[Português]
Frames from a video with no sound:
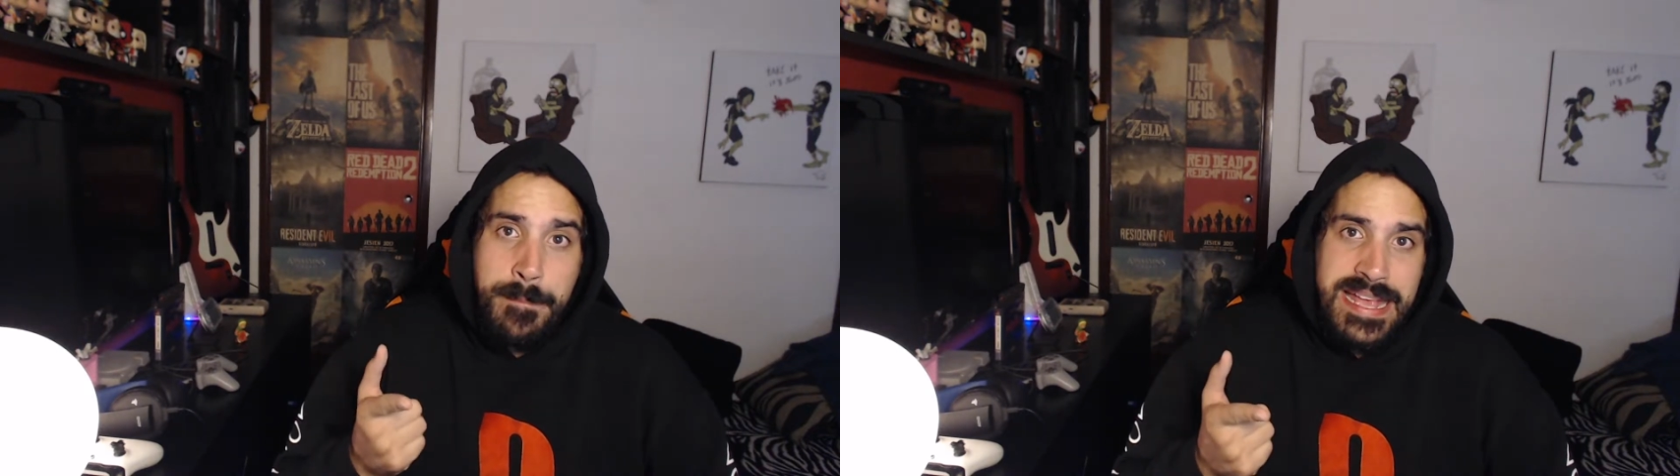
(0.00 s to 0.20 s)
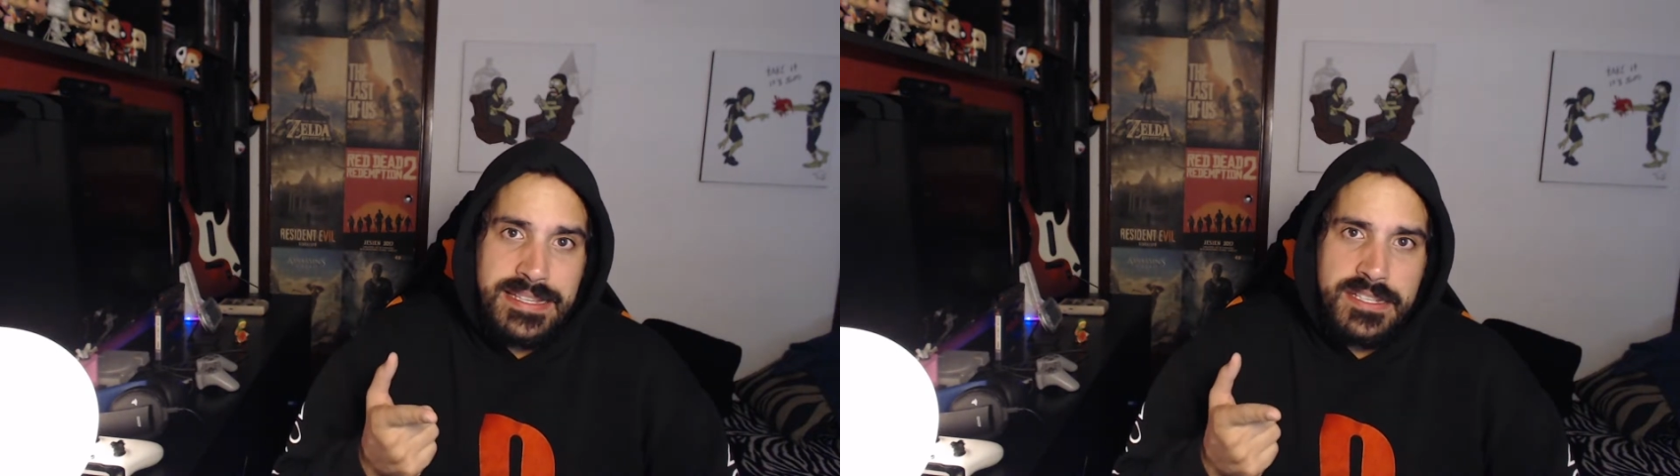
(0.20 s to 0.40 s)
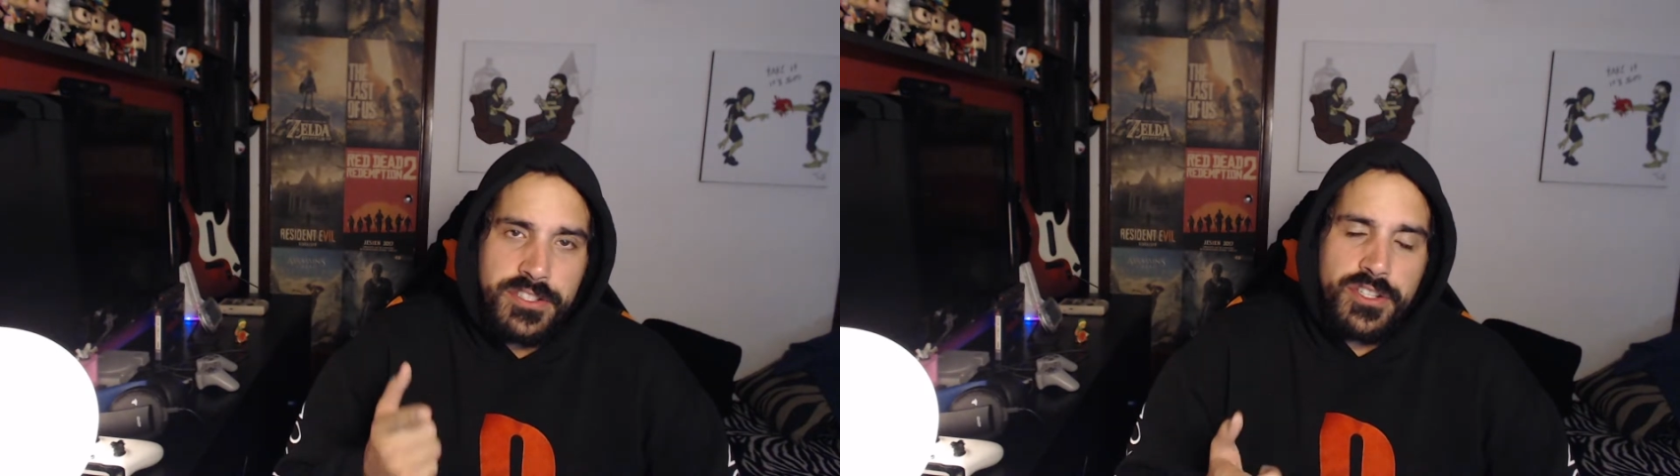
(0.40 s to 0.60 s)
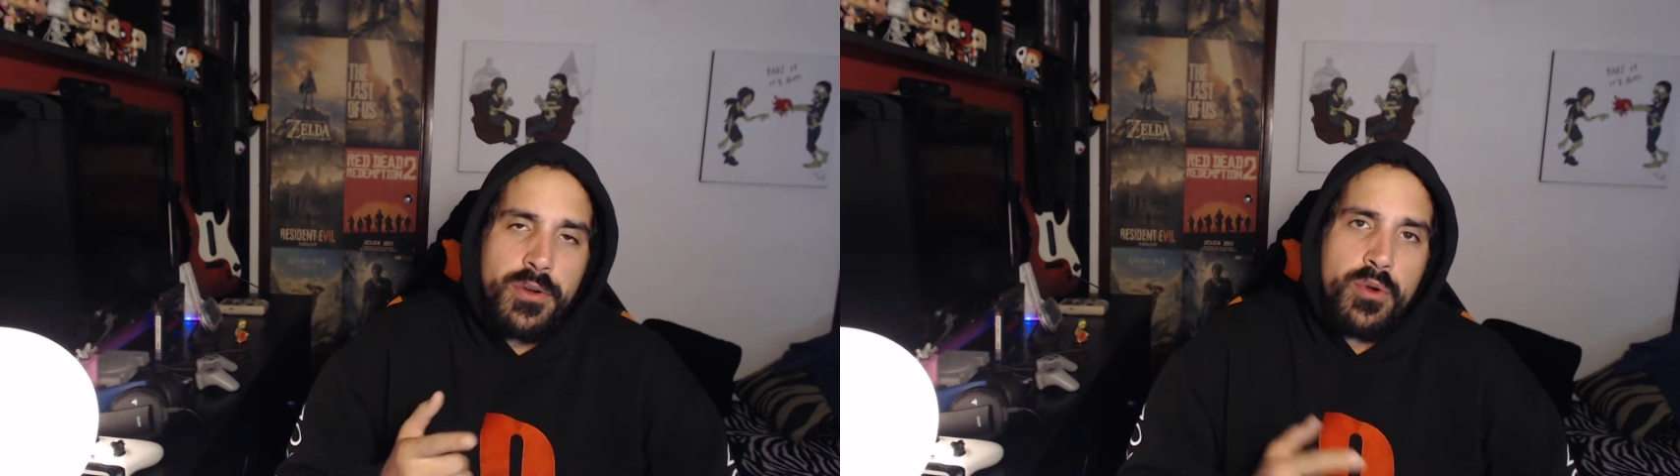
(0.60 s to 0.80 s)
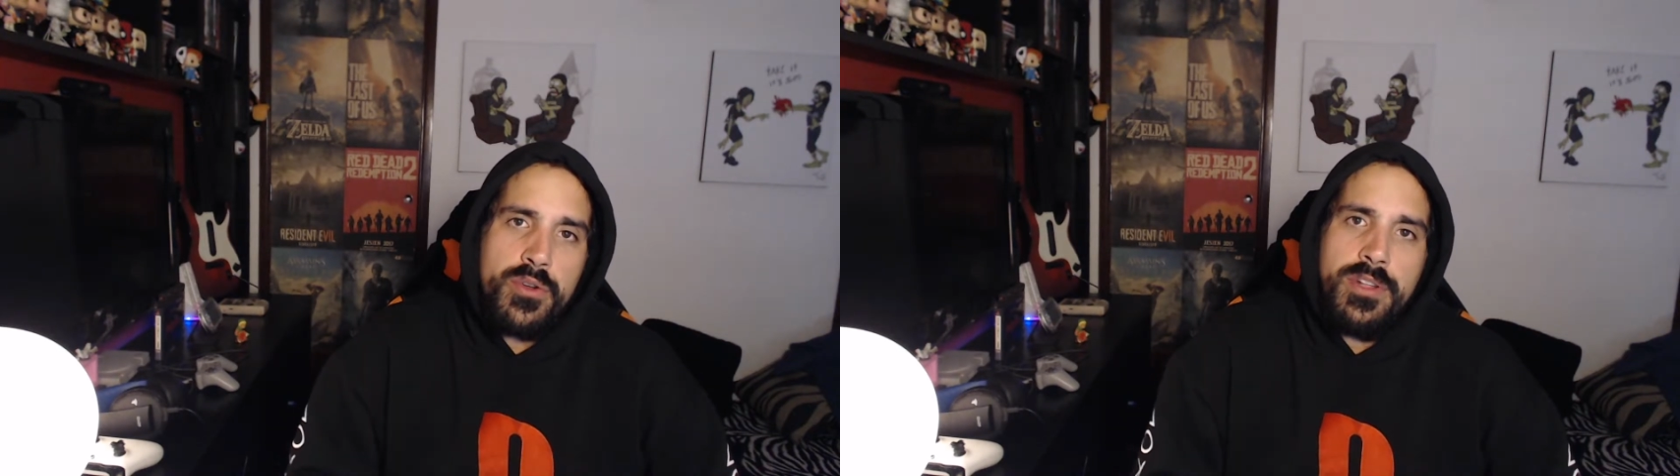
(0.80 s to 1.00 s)
Panzer
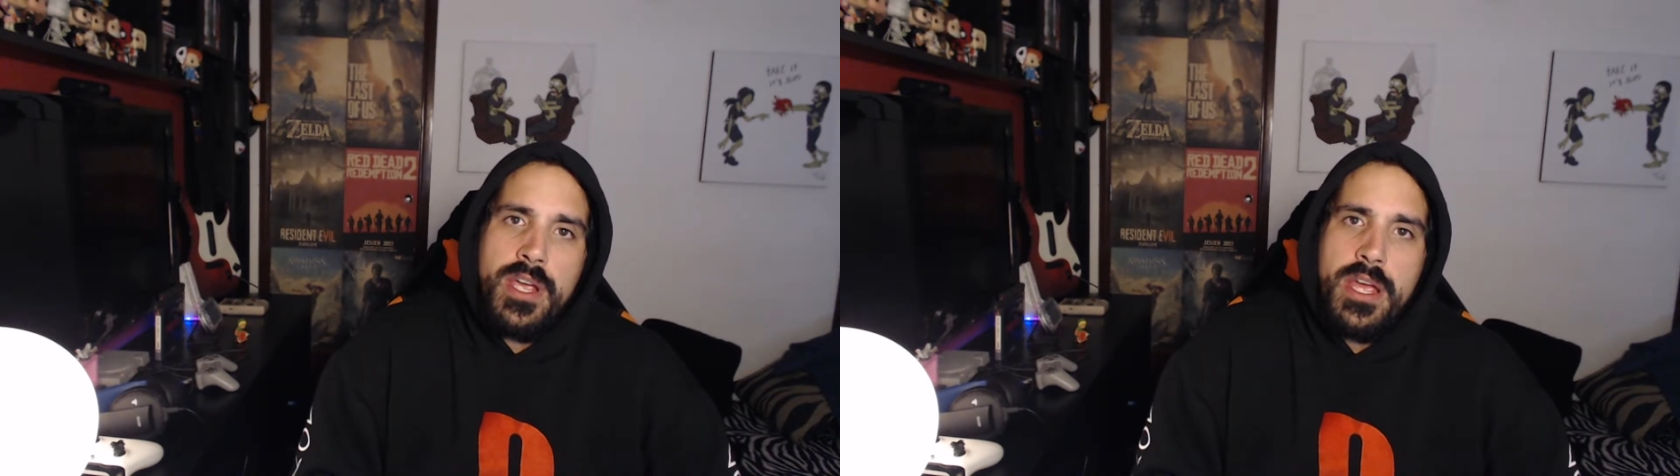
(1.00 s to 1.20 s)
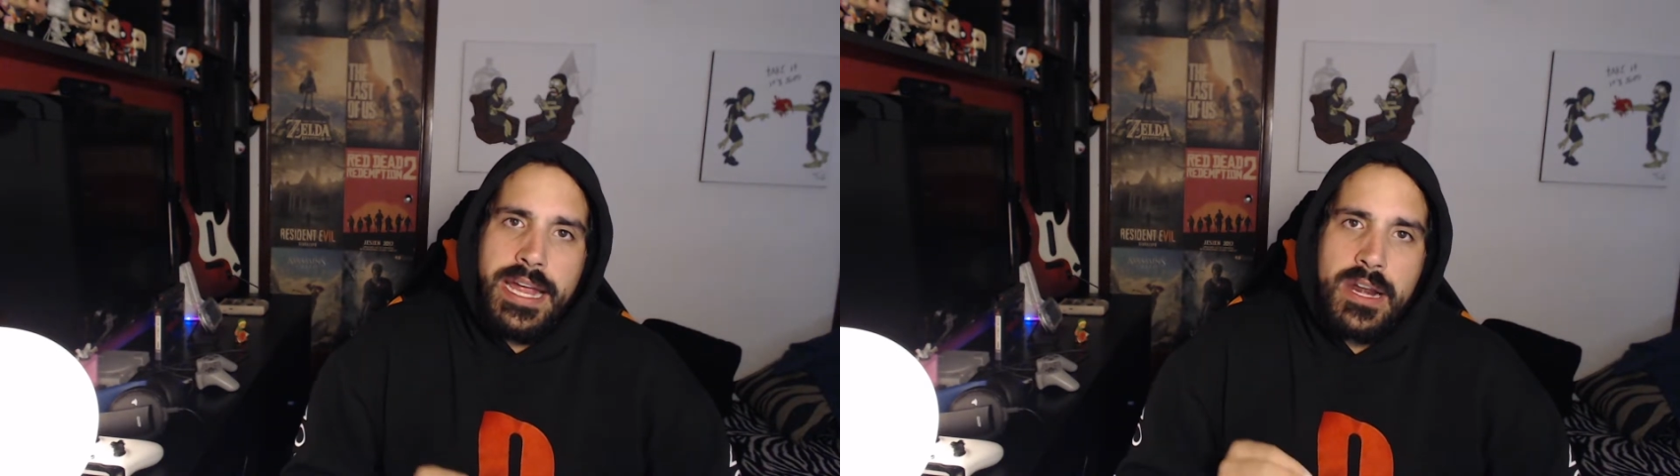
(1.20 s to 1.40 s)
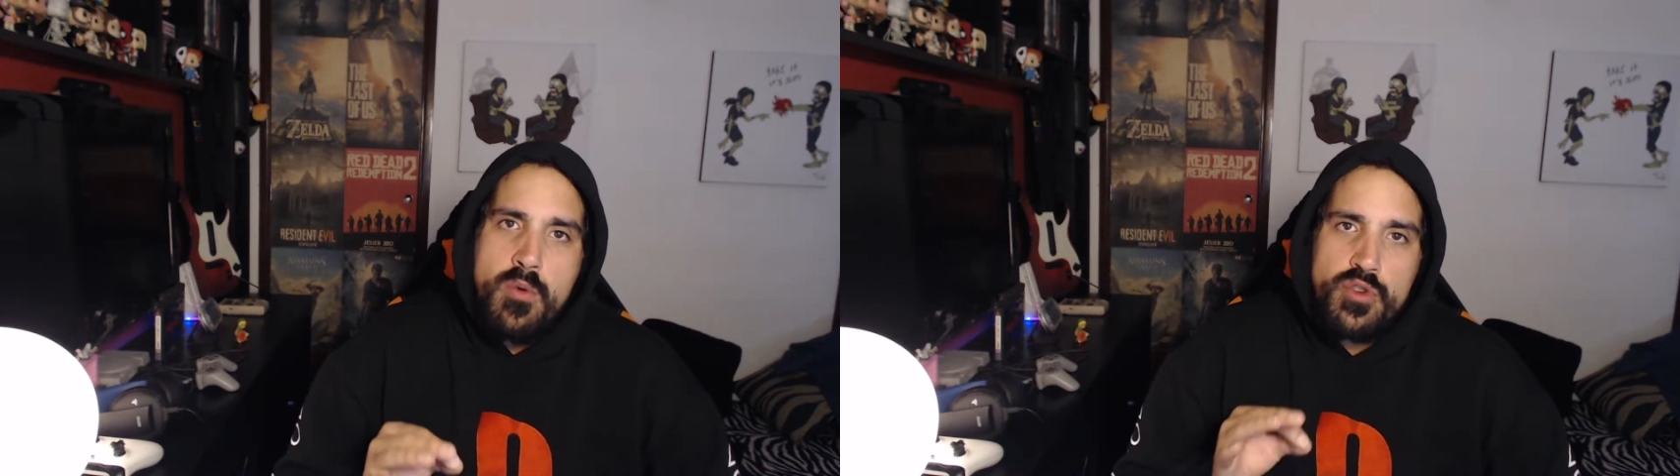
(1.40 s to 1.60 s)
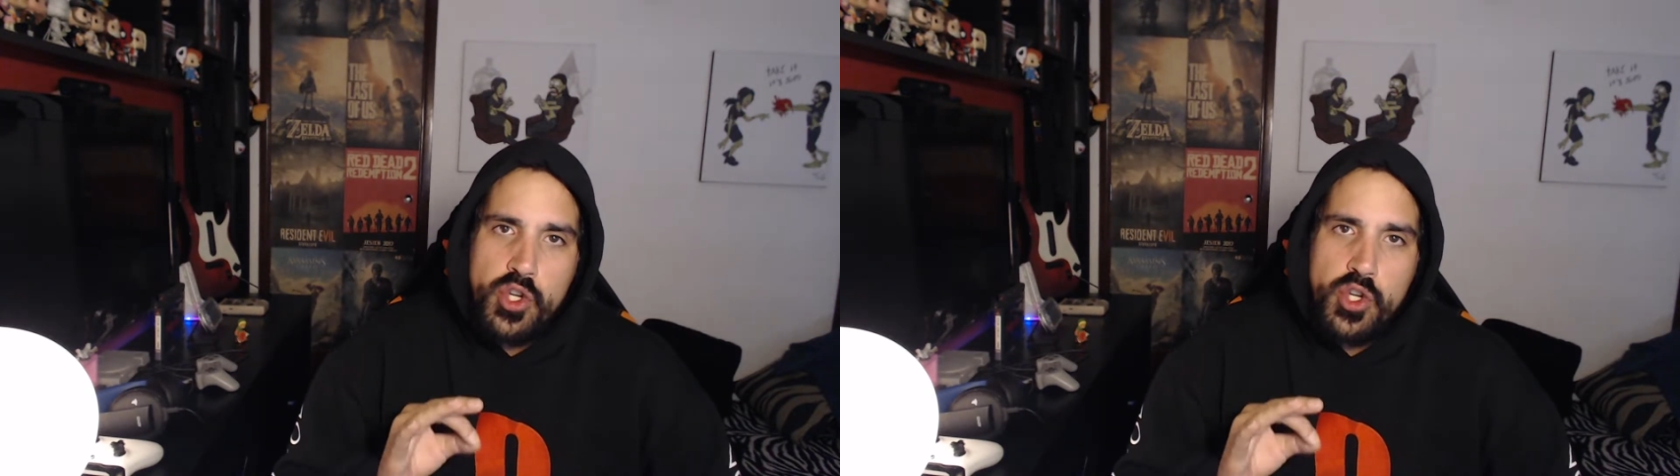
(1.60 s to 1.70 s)
Dragoon era um